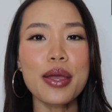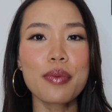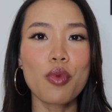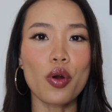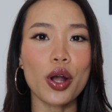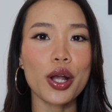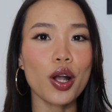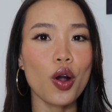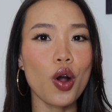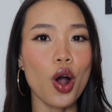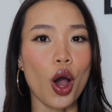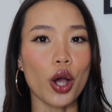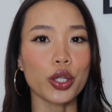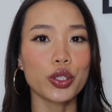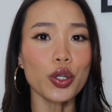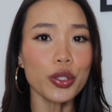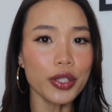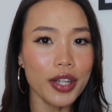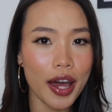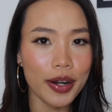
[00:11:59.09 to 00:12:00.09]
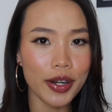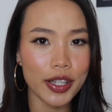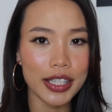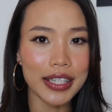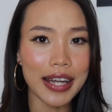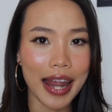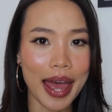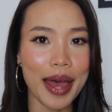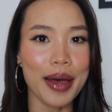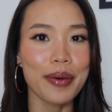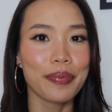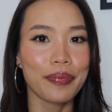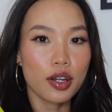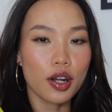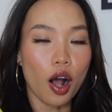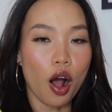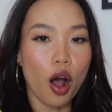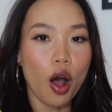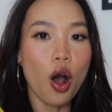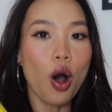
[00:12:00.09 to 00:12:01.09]
một cái câu hỏi chốt đơn đó chính là
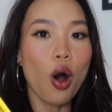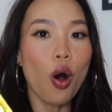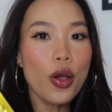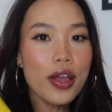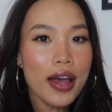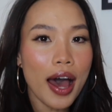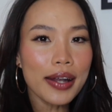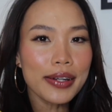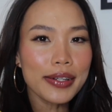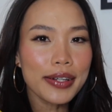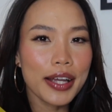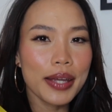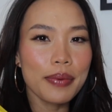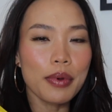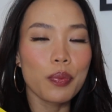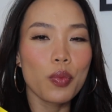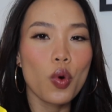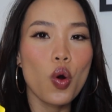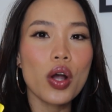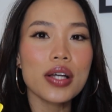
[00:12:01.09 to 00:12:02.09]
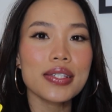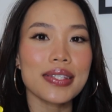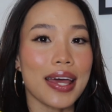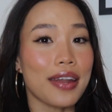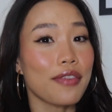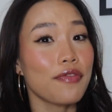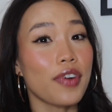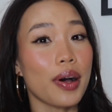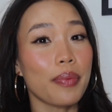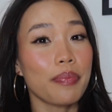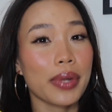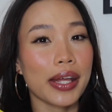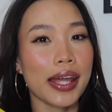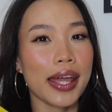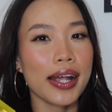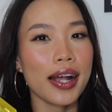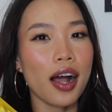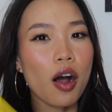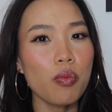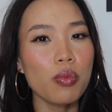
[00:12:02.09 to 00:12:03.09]
có hối hận khi mà mua cái sản phẩm này
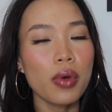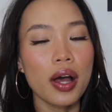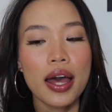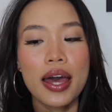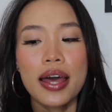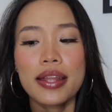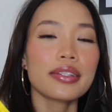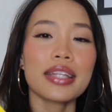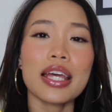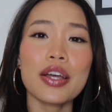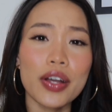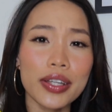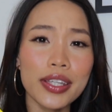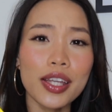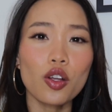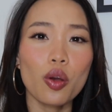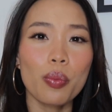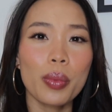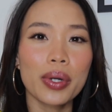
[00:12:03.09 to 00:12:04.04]
hay không? Theo cá nhân của